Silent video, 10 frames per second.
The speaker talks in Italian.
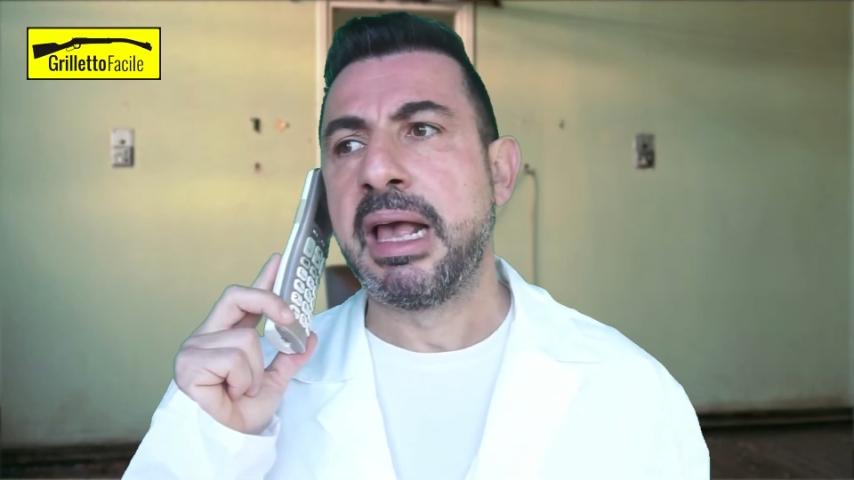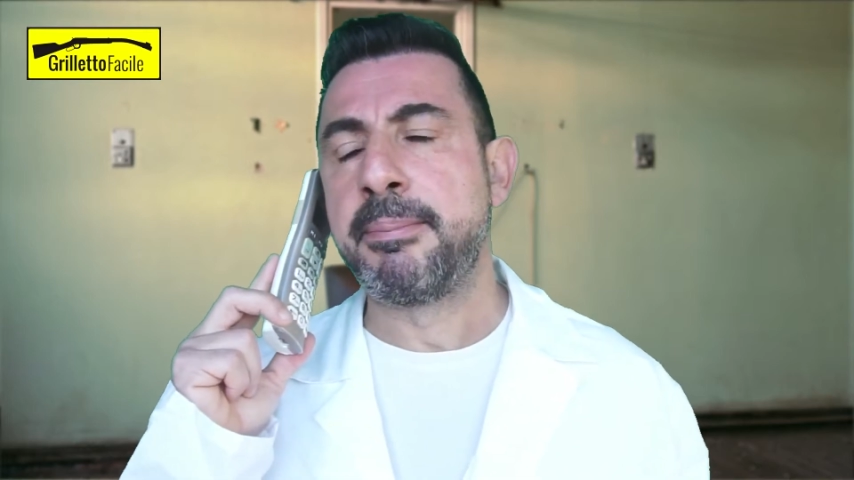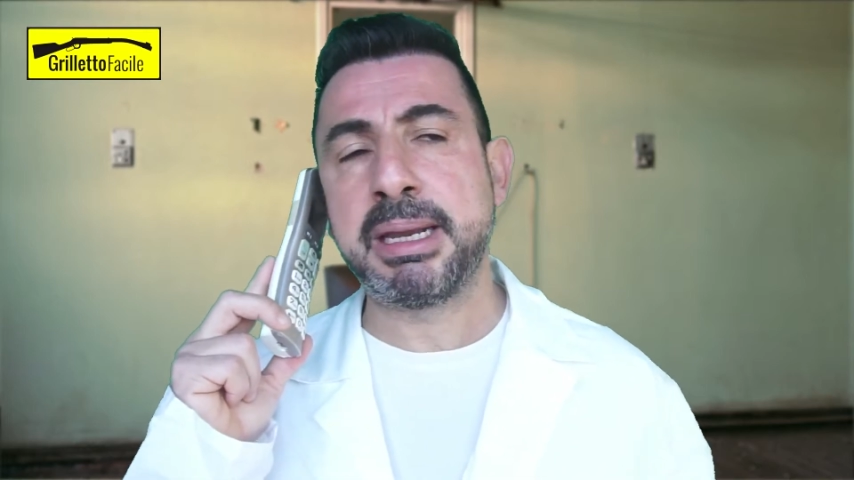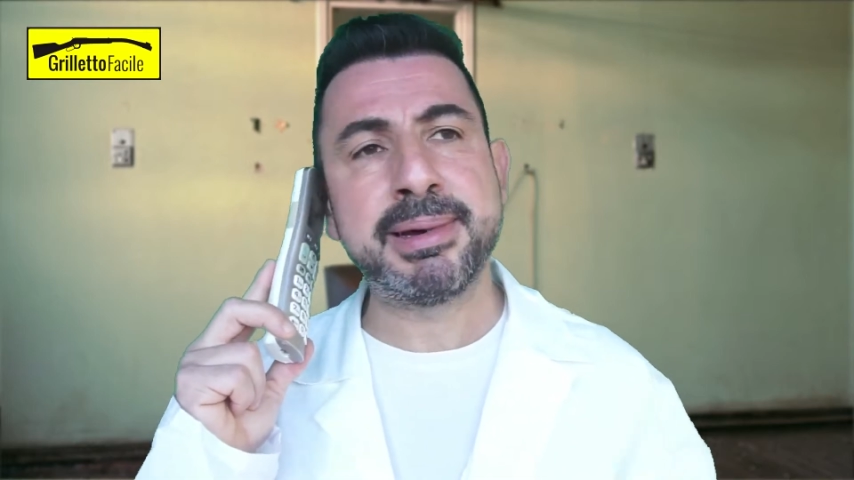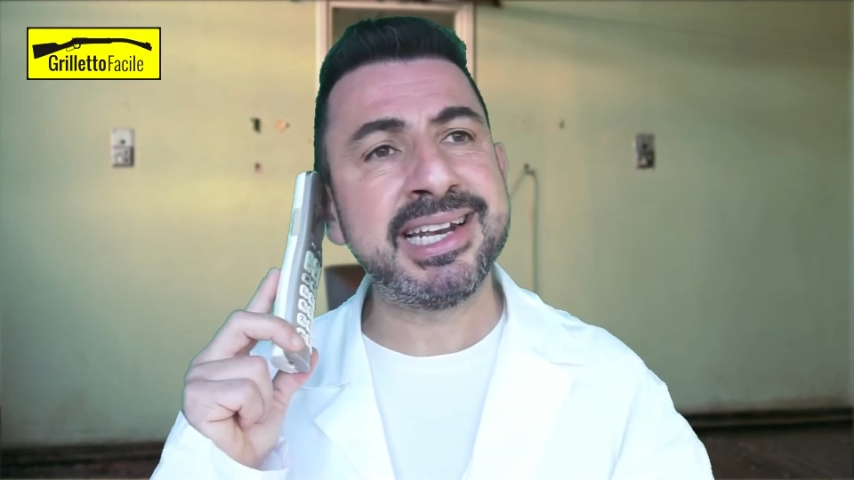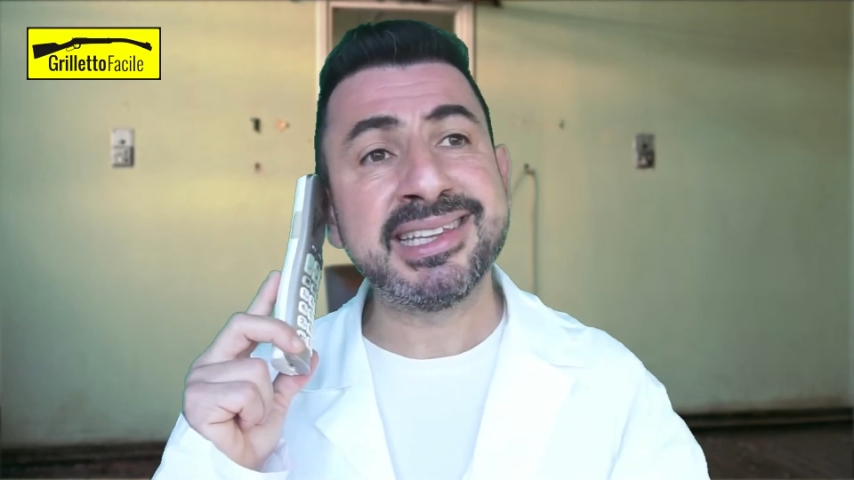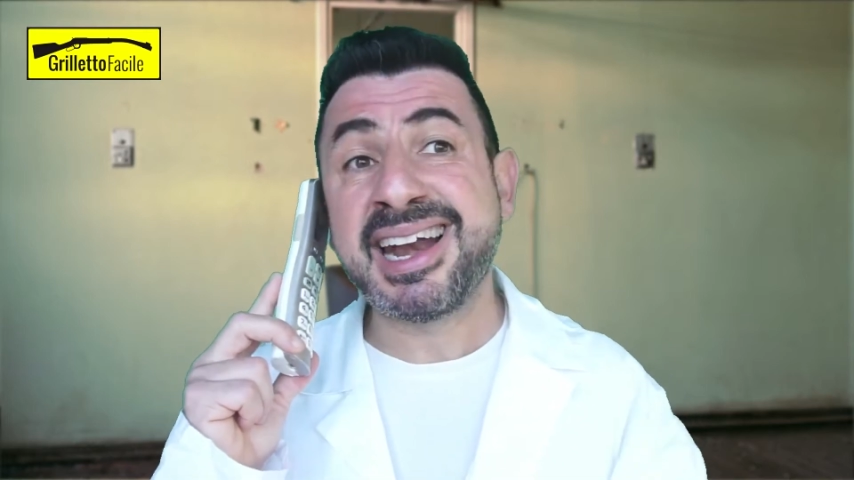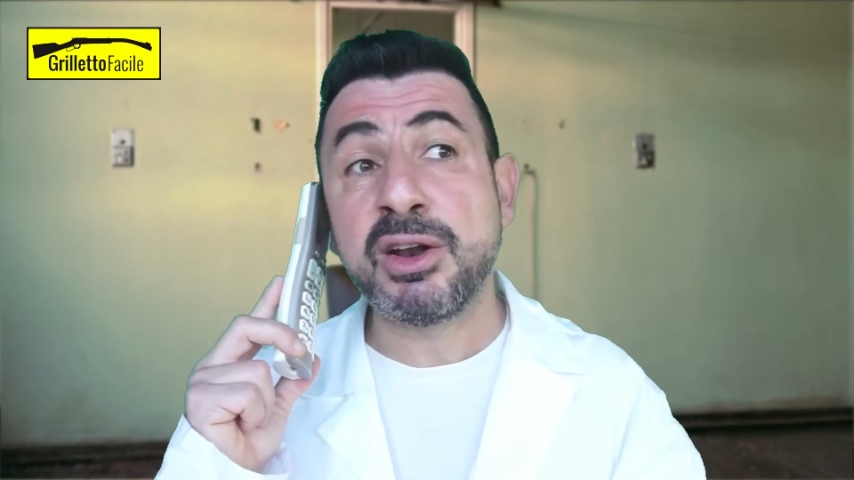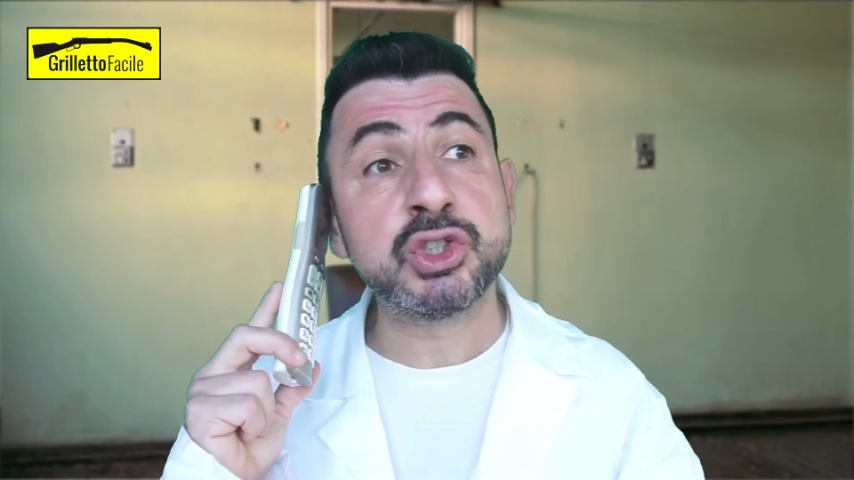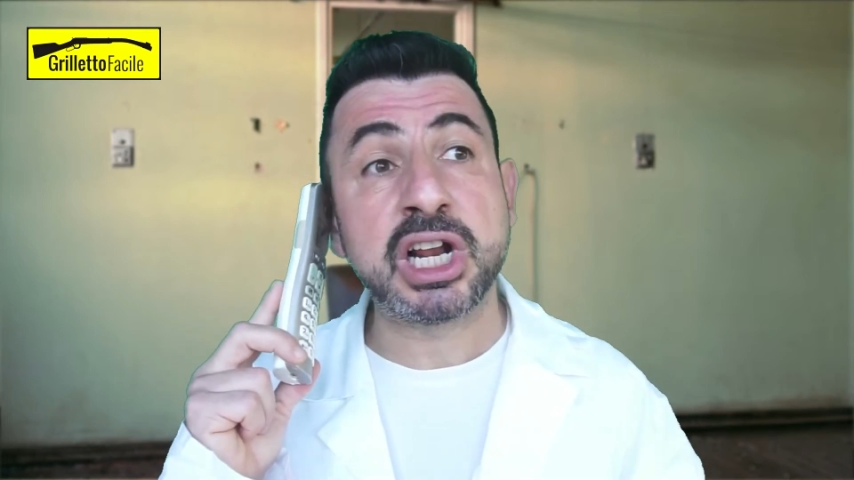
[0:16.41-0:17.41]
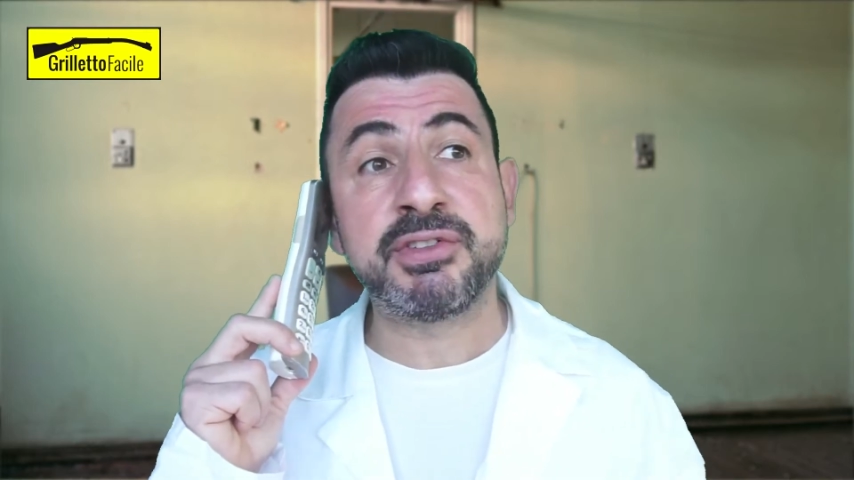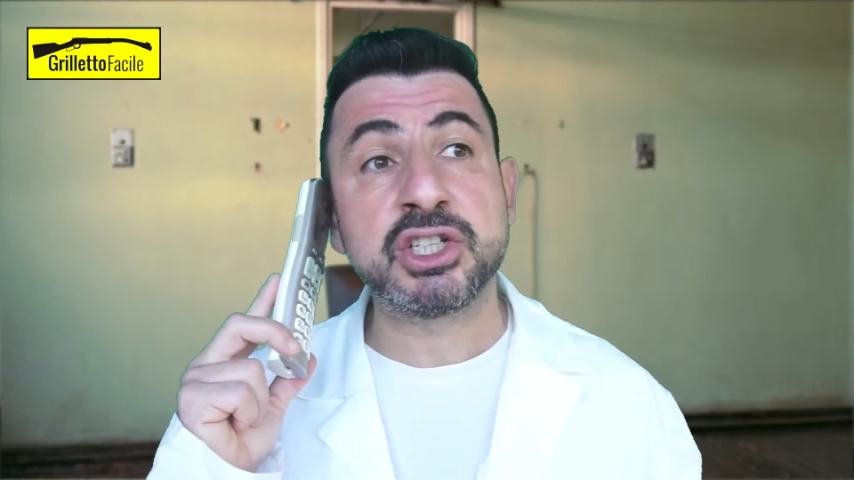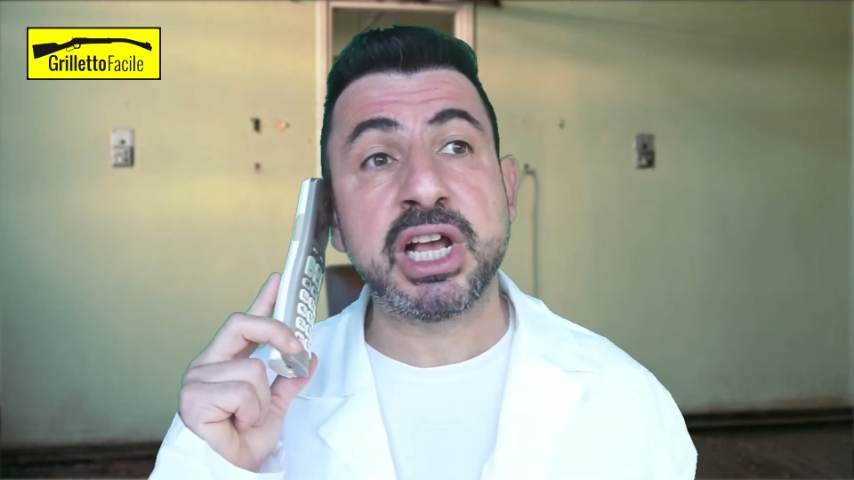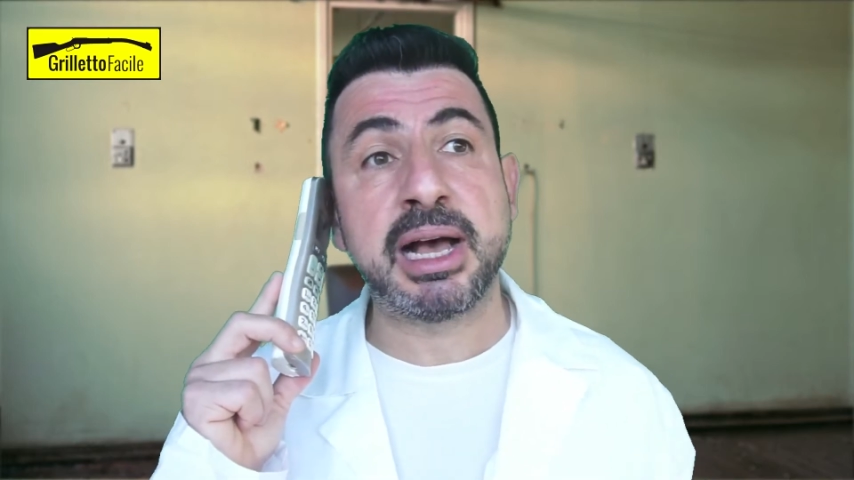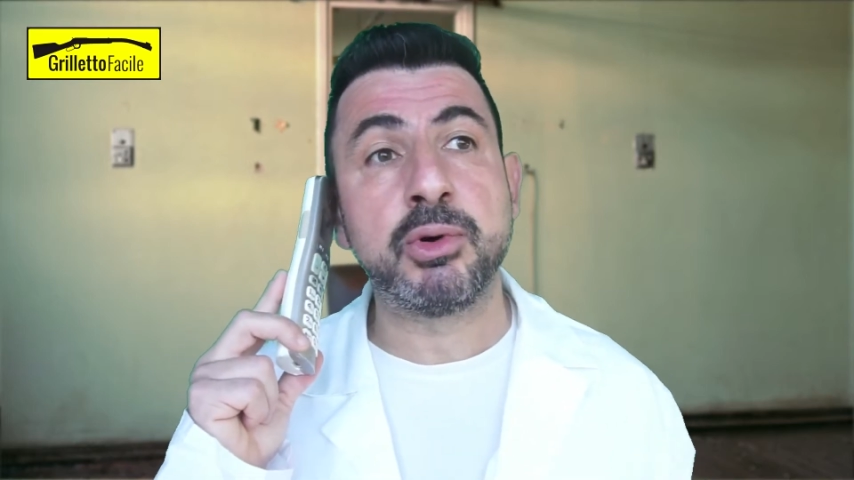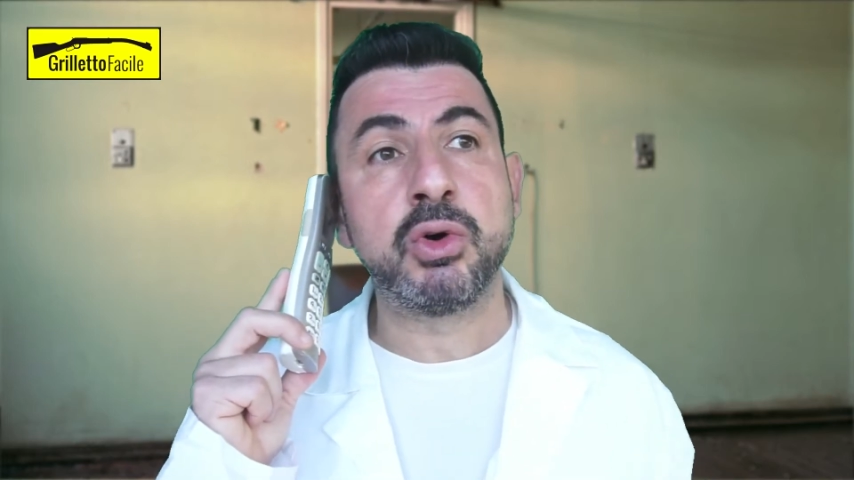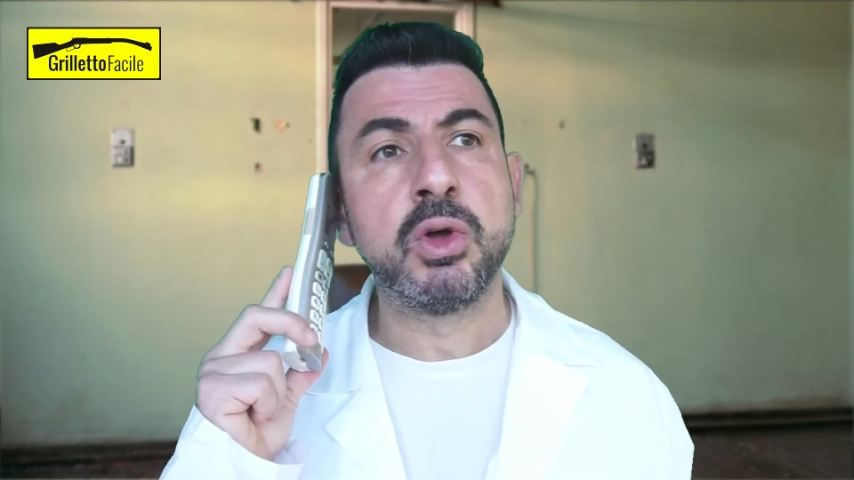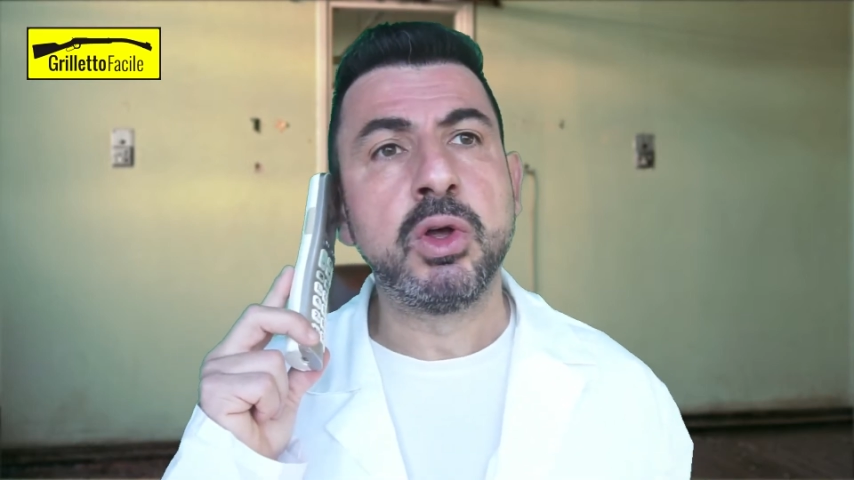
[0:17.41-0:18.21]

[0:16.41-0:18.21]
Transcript: Prima di Natale non ce la facciamo.